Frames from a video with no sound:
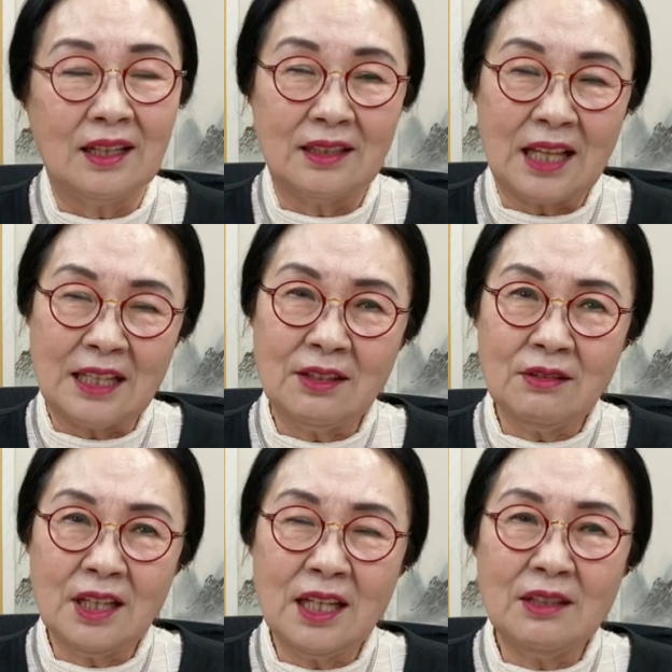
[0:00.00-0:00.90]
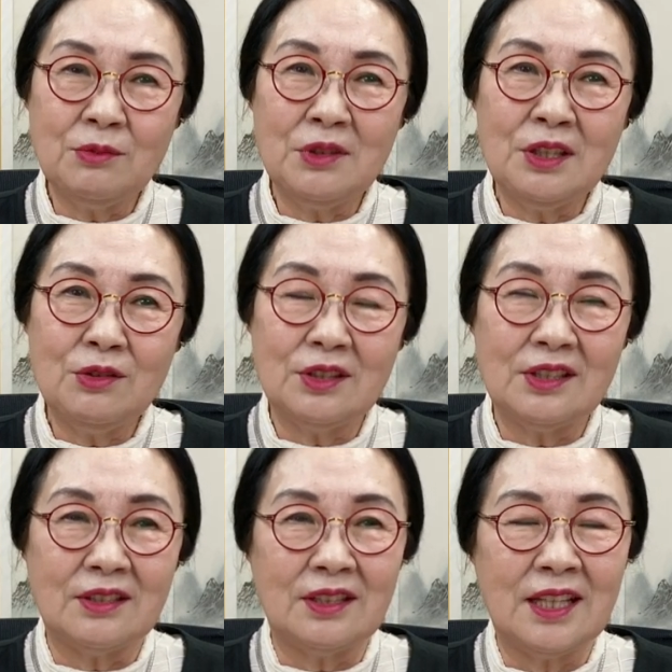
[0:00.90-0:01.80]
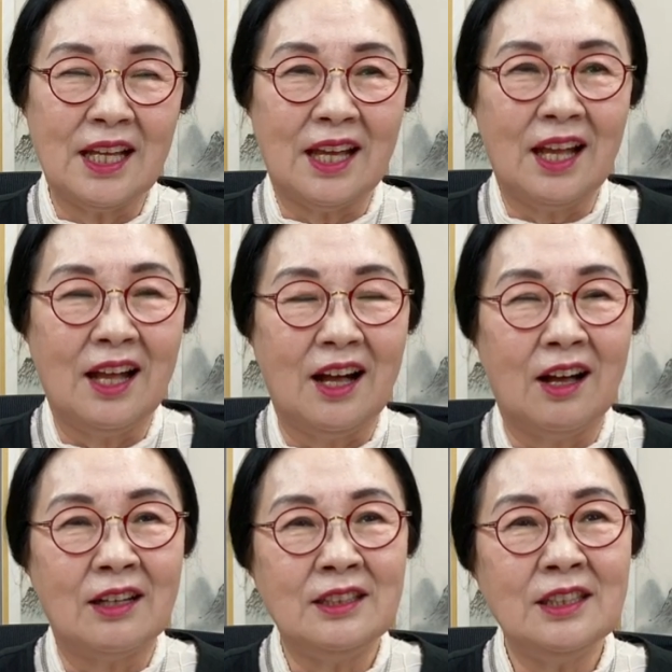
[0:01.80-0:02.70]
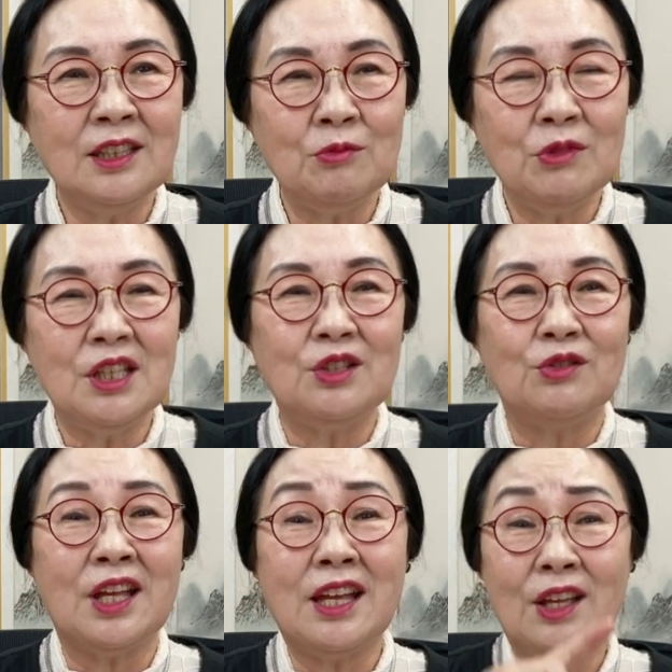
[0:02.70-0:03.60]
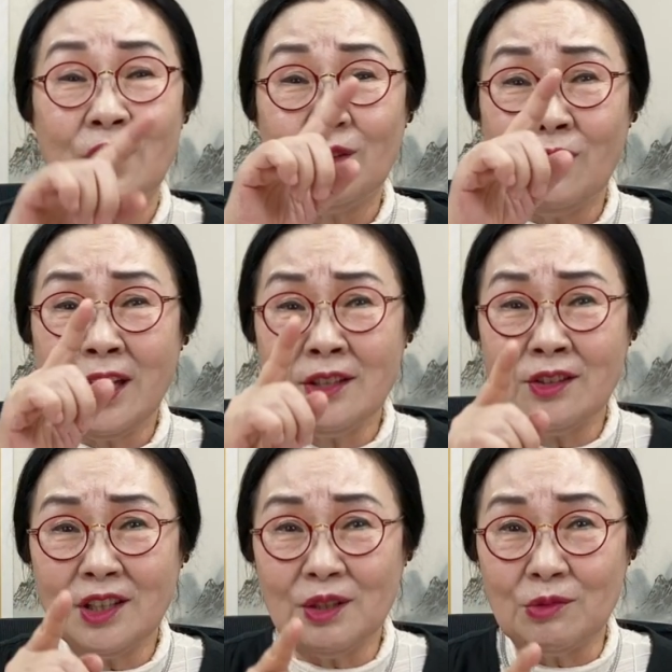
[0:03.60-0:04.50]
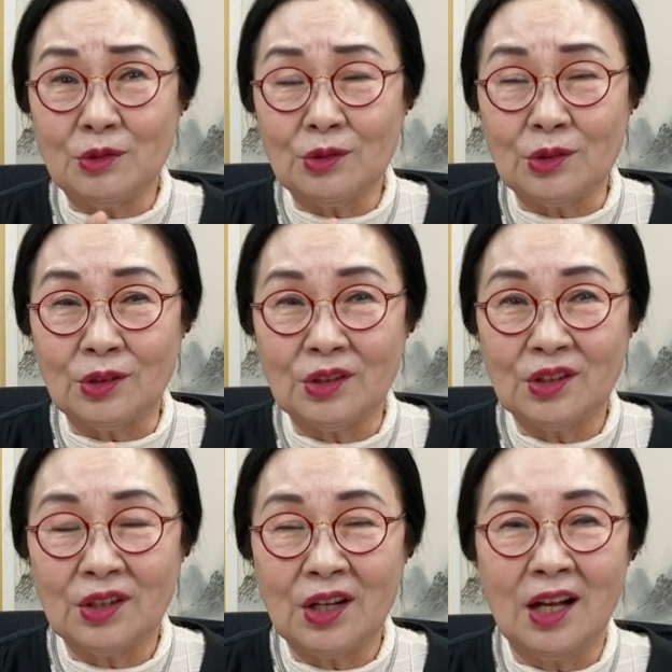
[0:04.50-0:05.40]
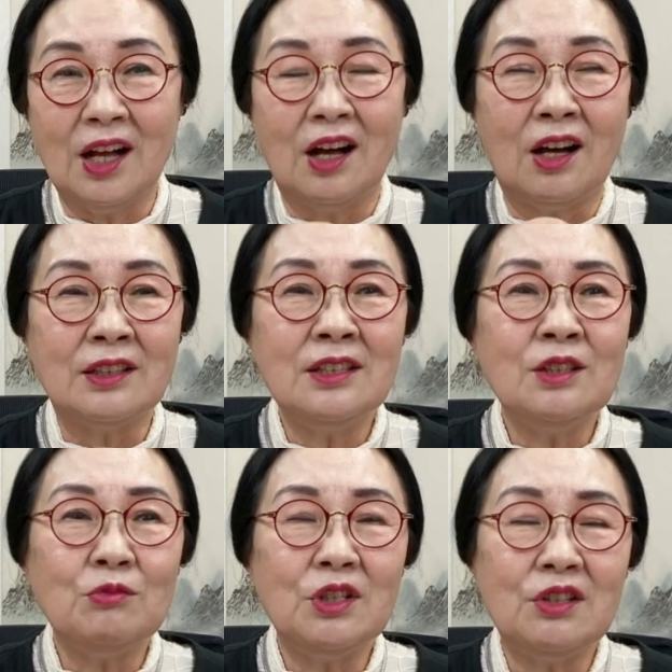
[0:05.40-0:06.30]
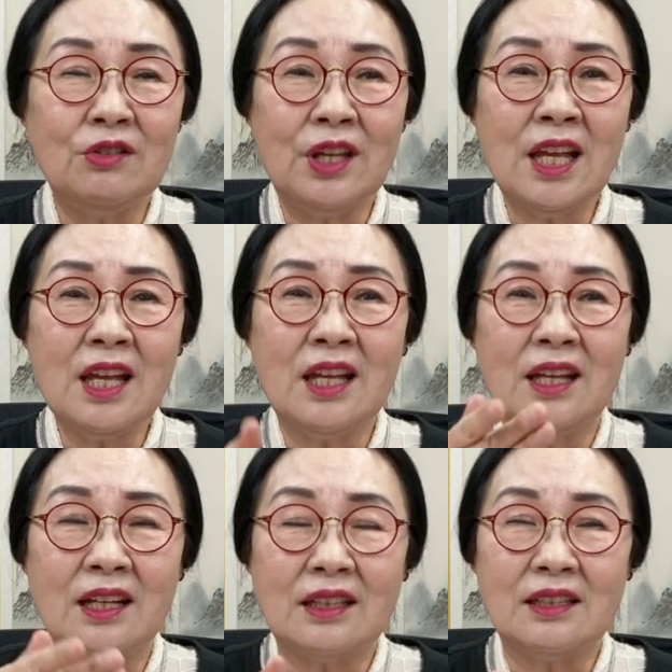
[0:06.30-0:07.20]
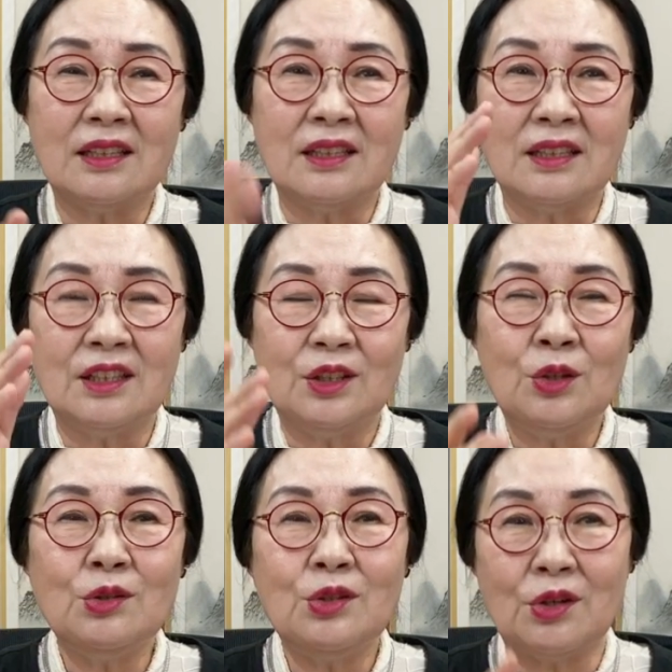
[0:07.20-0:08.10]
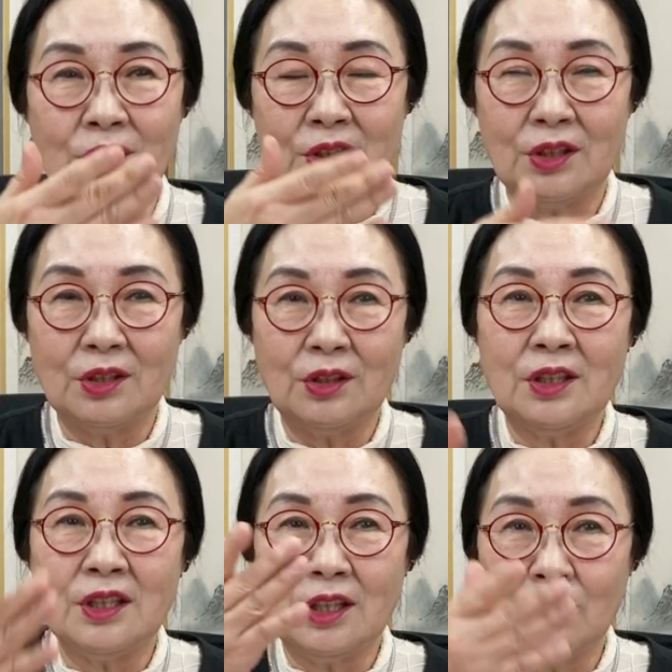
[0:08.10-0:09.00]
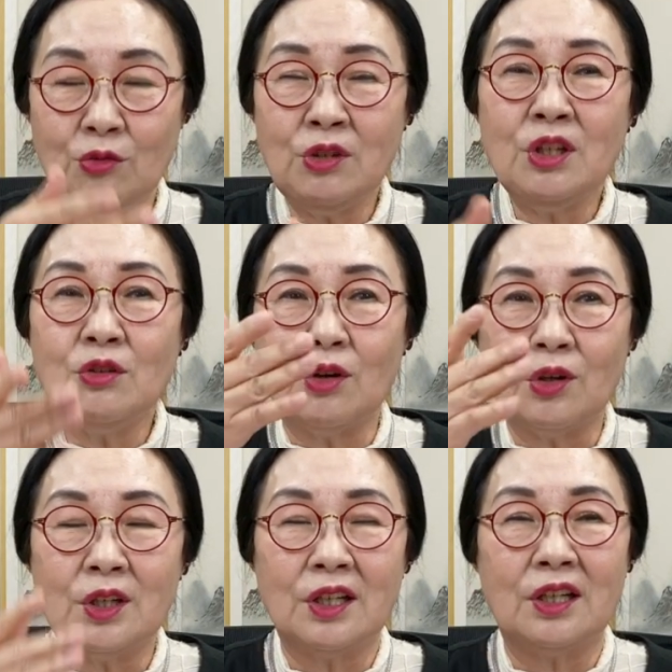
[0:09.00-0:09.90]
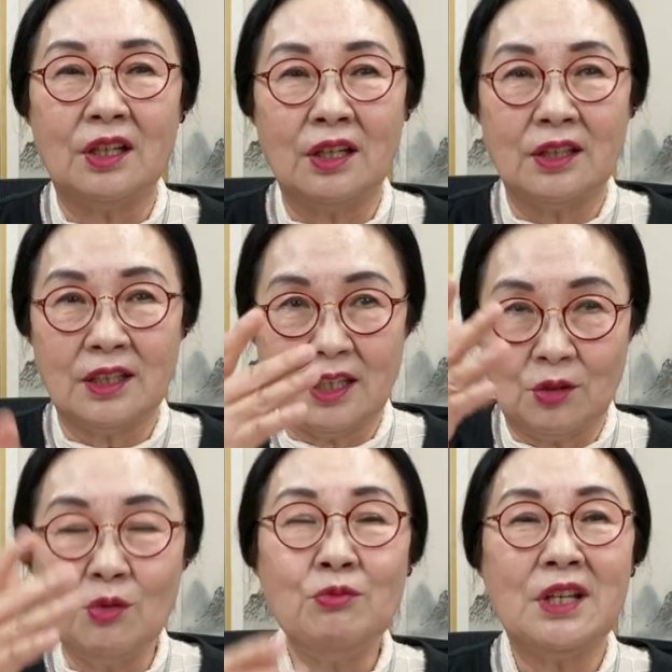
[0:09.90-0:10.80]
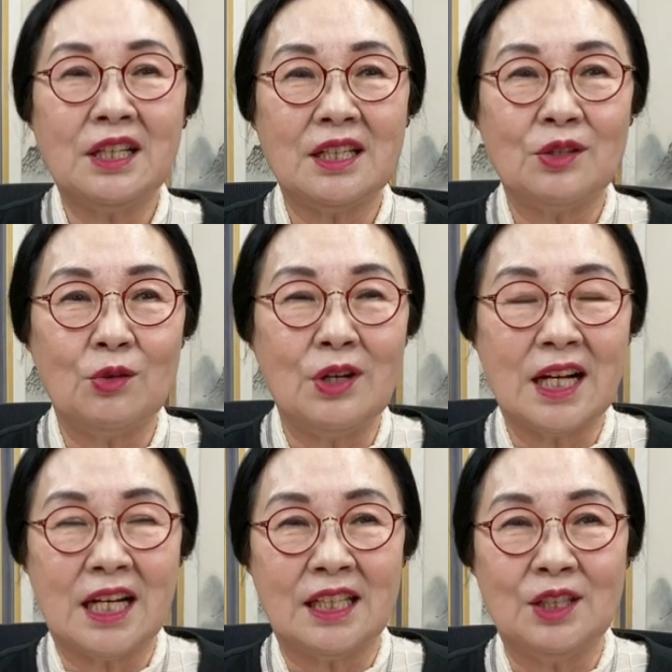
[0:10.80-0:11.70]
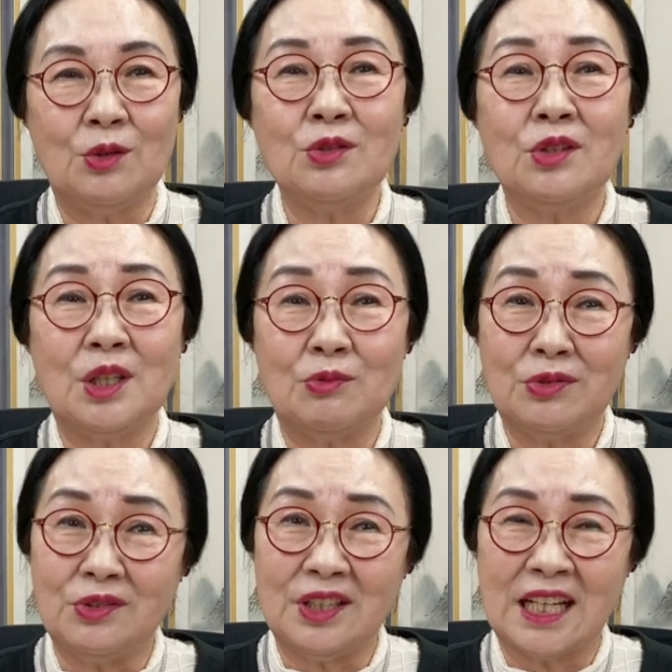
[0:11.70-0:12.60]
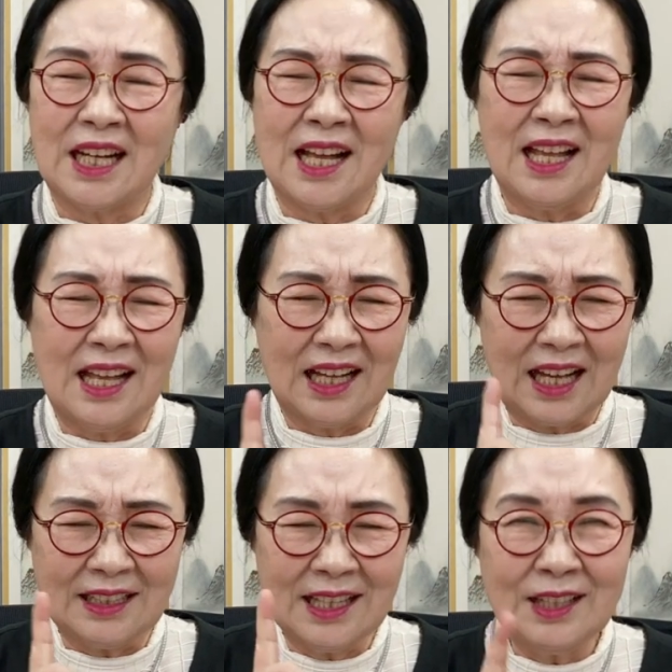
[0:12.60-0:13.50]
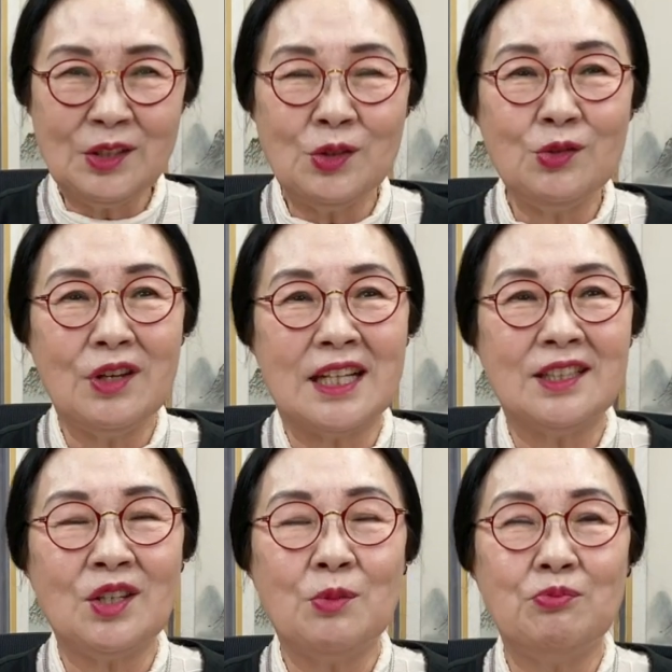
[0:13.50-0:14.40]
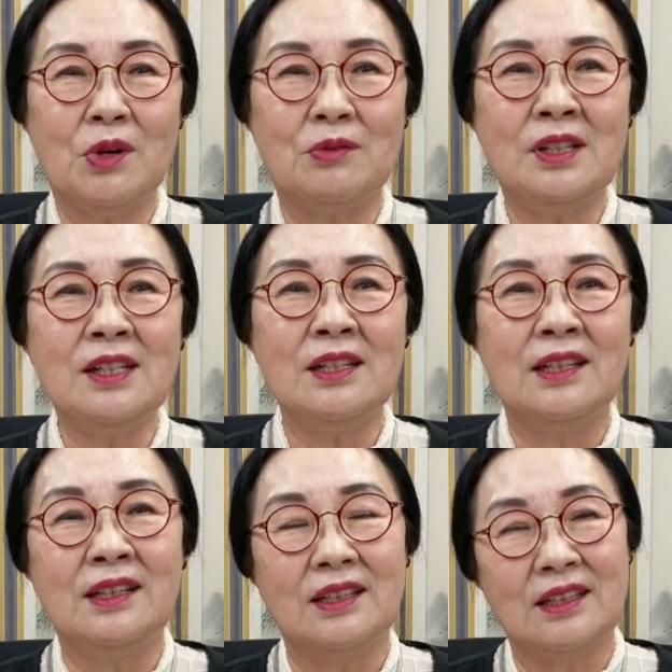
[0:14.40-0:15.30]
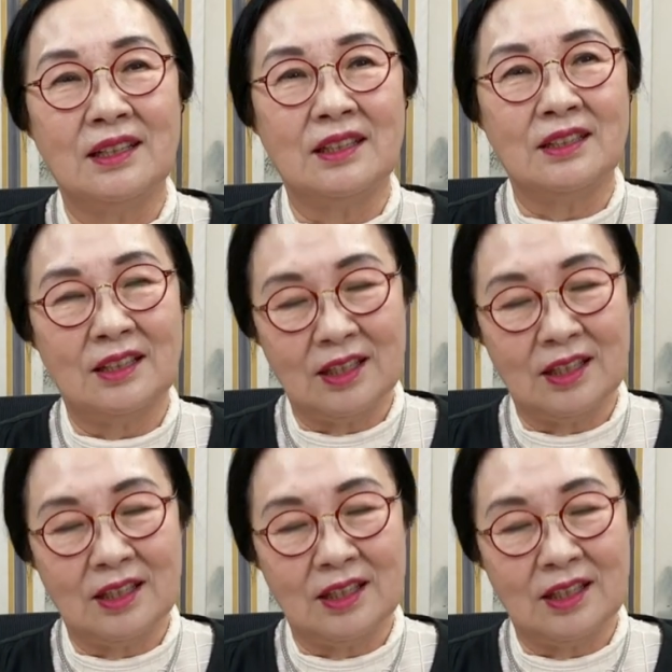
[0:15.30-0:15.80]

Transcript: 다섯 개의 음기둥을 쓰는데 어느 음기둥에 퇴성이 붙고 어느 음기둥에 그 요성 이렇게 위로 어, 이렇게 도움닫기에서 올라가는 요성이 붙느냐가 가장 중요한 선법을 어,